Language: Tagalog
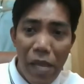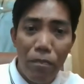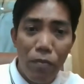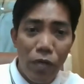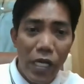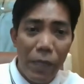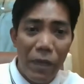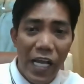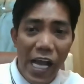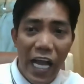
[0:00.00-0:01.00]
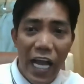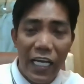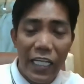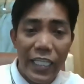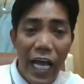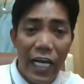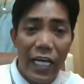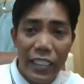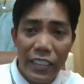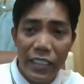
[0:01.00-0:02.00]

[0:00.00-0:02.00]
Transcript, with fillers: membro na ipinangangalandakan.